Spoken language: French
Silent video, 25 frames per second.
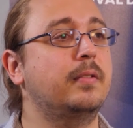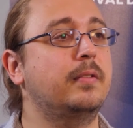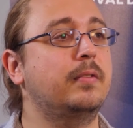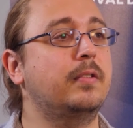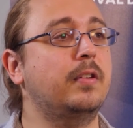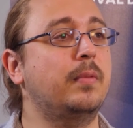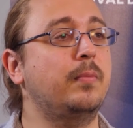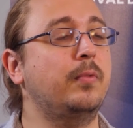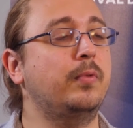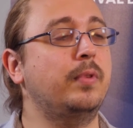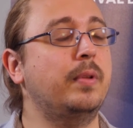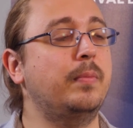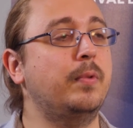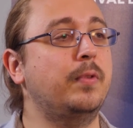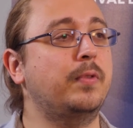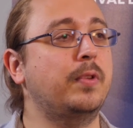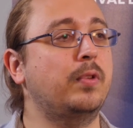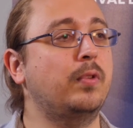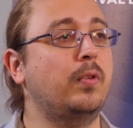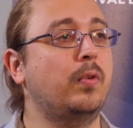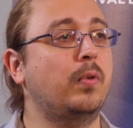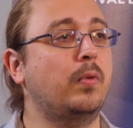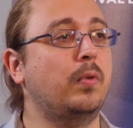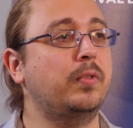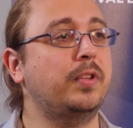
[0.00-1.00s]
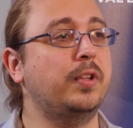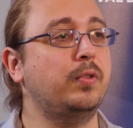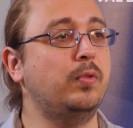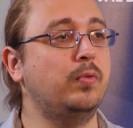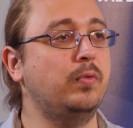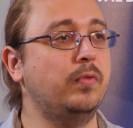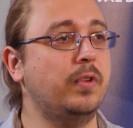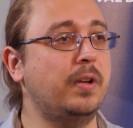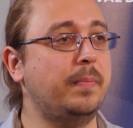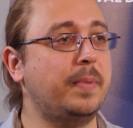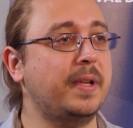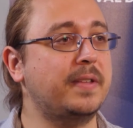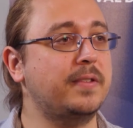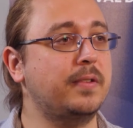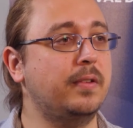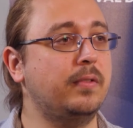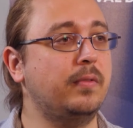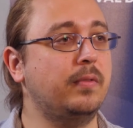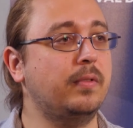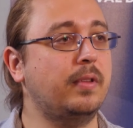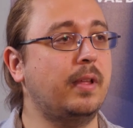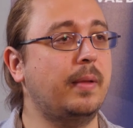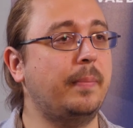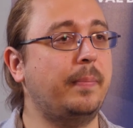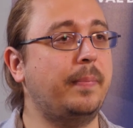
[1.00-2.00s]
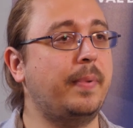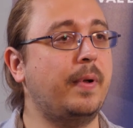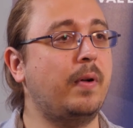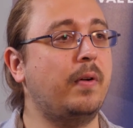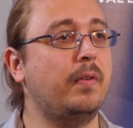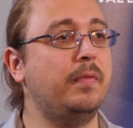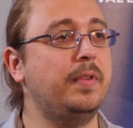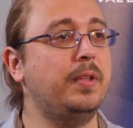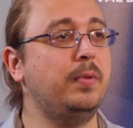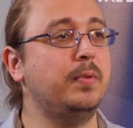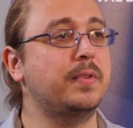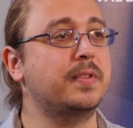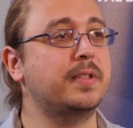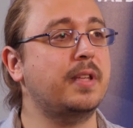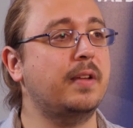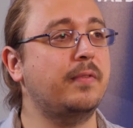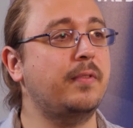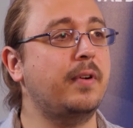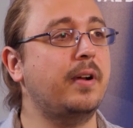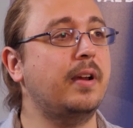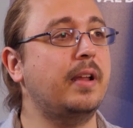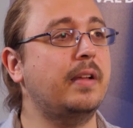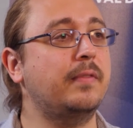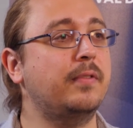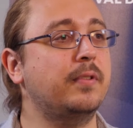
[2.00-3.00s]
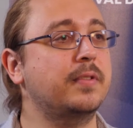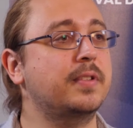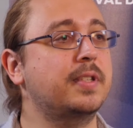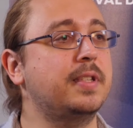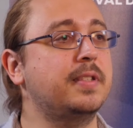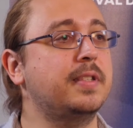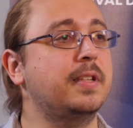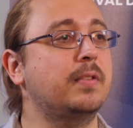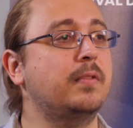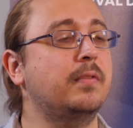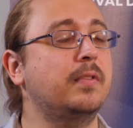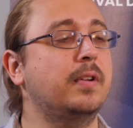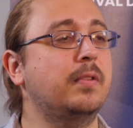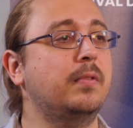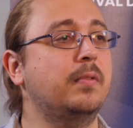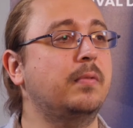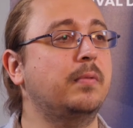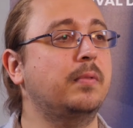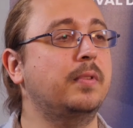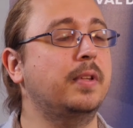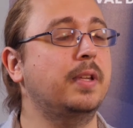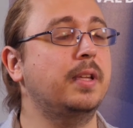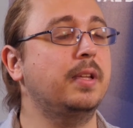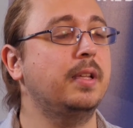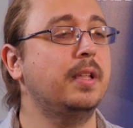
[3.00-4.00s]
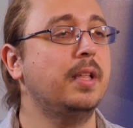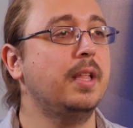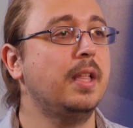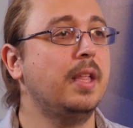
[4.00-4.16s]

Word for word: Comme on a besoin de rencontrer de nouvelles personnes, on n'a pas envie de savoir à l'avance qui c'est qu'on va rencontrer